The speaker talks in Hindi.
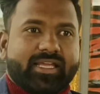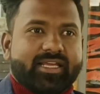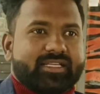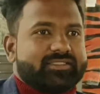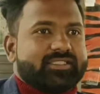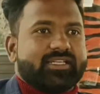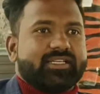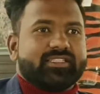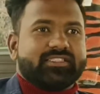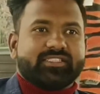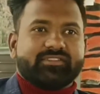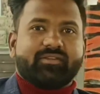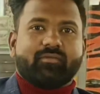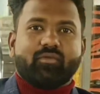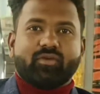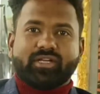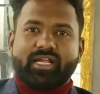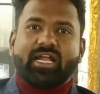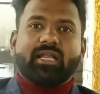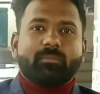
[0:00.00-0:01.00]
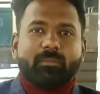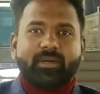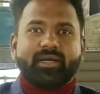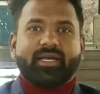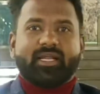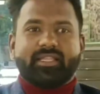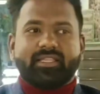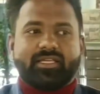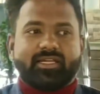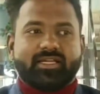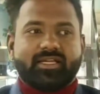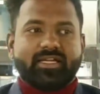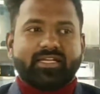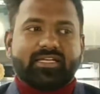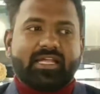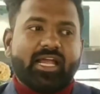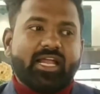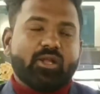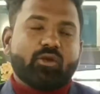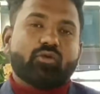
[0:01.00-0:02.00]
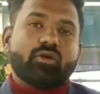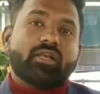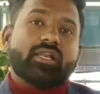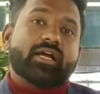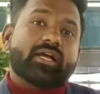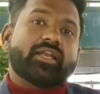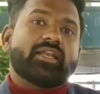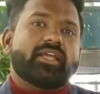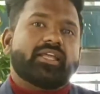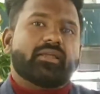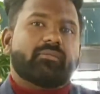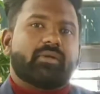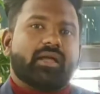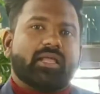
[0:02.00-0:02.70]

कि ऐसा नहीं सिर्फ आपको टाइल पकड़ा दी गई है टाइल को लगने के